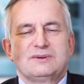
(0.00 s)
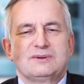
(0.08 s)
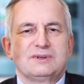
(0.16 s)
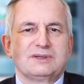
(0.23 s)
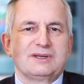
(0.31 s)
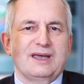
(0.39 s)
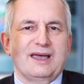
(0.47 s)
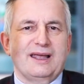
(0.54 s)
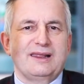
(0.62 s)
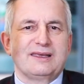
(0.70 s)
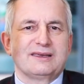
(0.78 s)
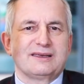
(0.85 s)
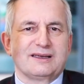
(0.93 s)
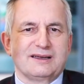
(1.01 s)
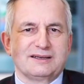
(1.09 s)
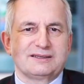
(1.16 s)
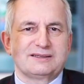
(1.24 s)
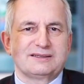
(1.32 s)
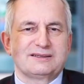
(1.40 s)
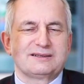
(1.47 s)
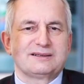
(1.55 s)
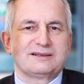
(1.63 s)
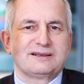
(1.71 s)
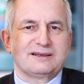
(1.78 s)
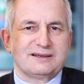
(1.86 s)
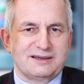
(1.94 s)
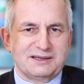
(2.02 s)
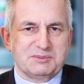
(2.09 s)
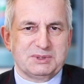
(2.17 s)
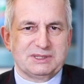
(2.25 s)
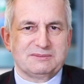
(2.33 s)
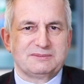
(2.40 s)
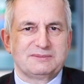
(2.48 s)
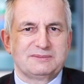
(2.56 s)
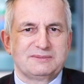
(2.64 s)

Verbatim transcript: und der Heilige Geist. Amen.